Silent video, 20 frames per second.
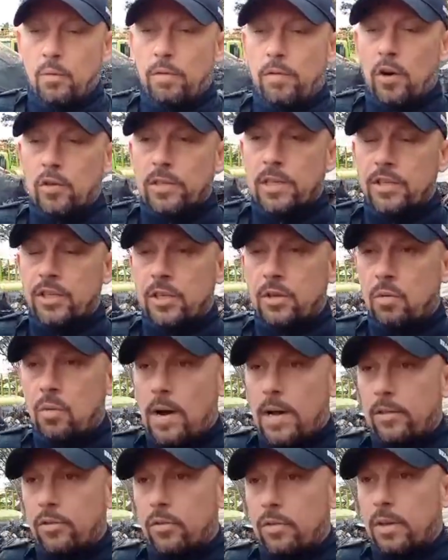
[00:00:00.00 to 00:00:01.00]
Por volta de
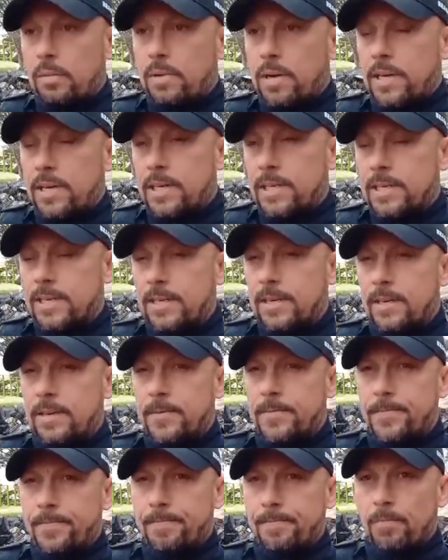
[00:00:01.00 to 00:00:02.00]
4 da
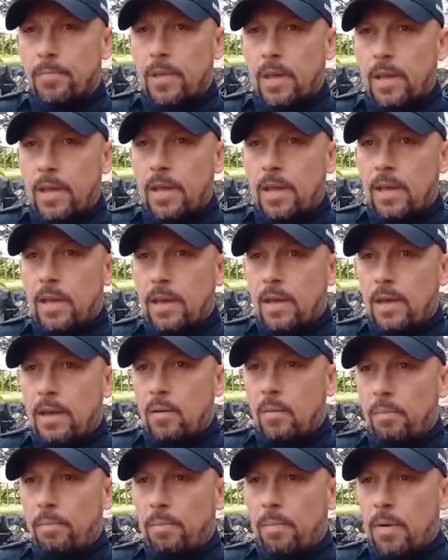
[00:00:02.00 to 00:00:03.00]
manhã,
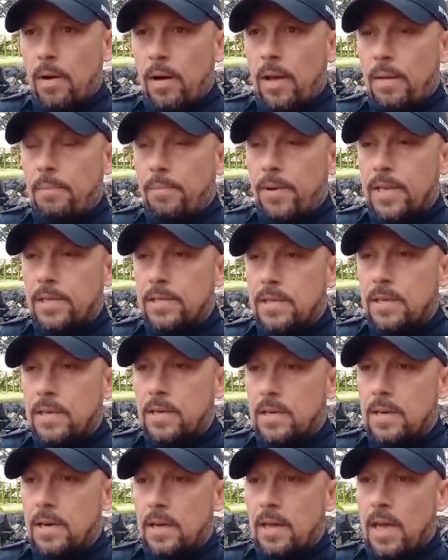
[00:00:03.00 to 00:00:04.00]
é, a
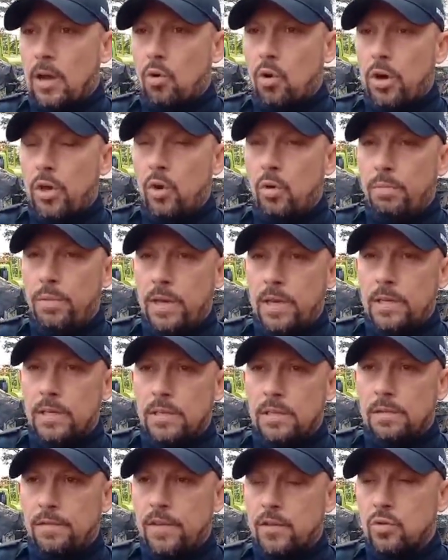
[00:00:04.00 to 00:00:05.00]
empresa Eco Rio
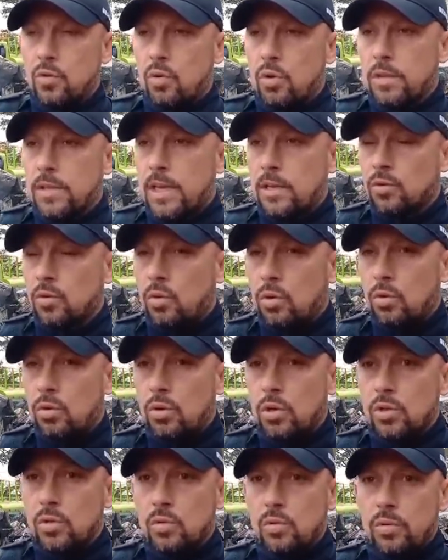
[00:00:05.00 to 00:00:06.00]
Minas fez um contato
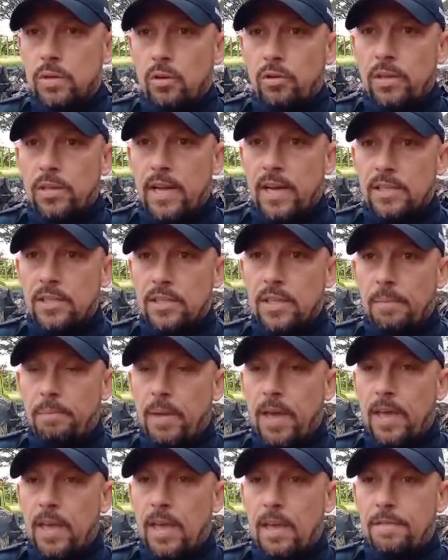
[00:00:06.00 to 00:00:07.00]
conosco na unidade da
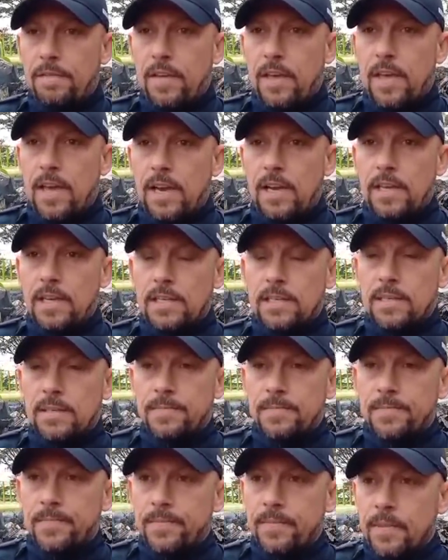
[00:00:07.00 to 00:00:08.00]
PRF em
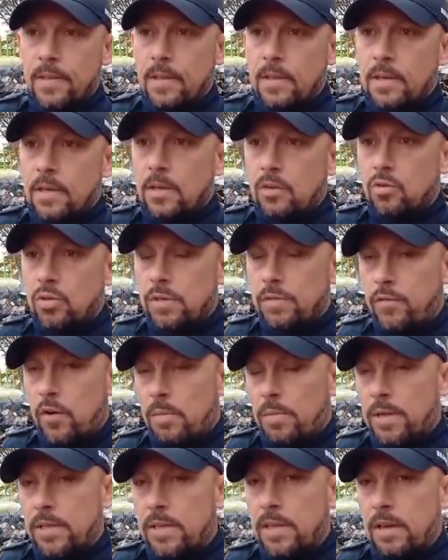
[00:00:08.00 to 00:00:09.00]
Realiza, nos
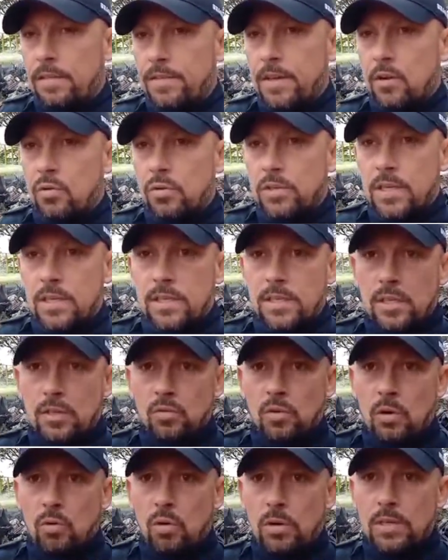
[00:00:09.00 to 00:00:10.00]
informando que havia
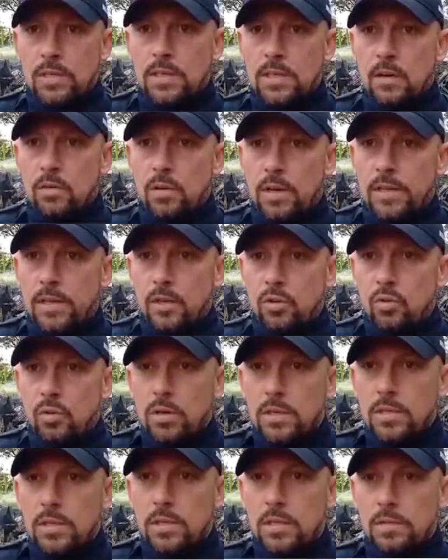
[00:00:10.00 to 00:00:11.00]
acontecido uma colisão entre
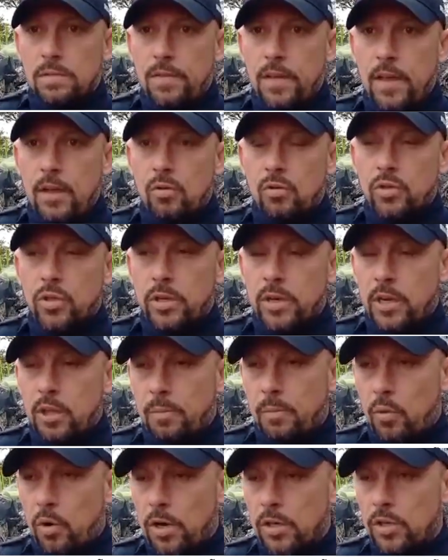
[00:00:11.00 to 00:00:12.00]
dois veículos de grande